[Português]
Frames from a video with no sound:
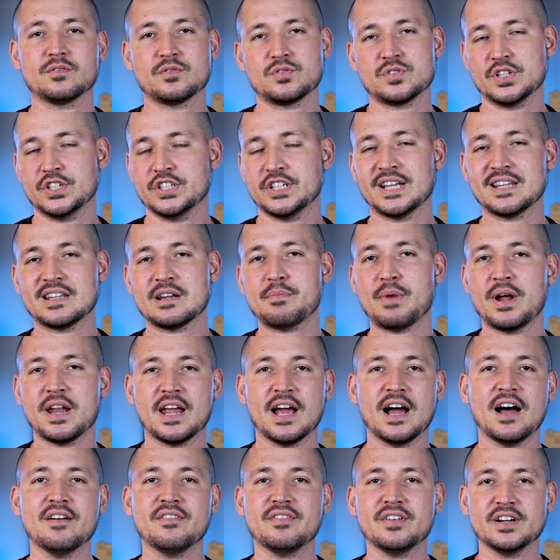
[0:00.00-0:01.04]
você já
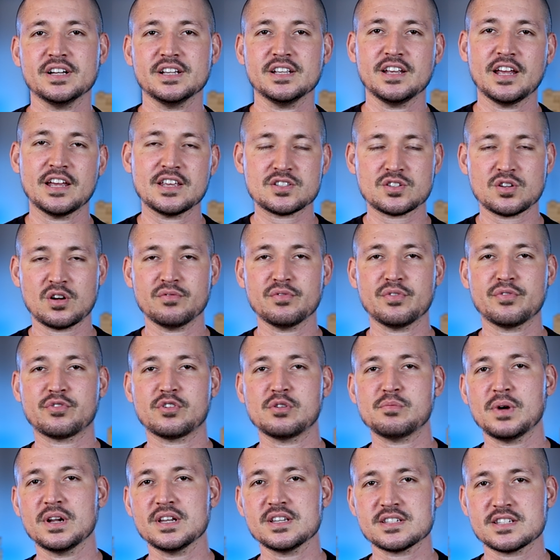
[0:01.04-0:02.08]
trabalhava e resolve
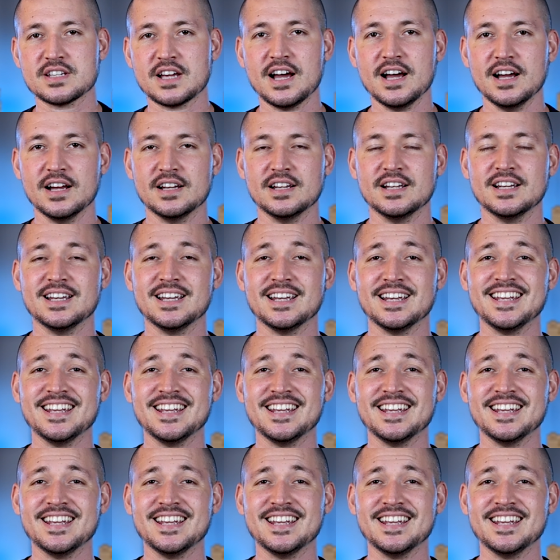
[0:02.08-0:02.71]
formalizar,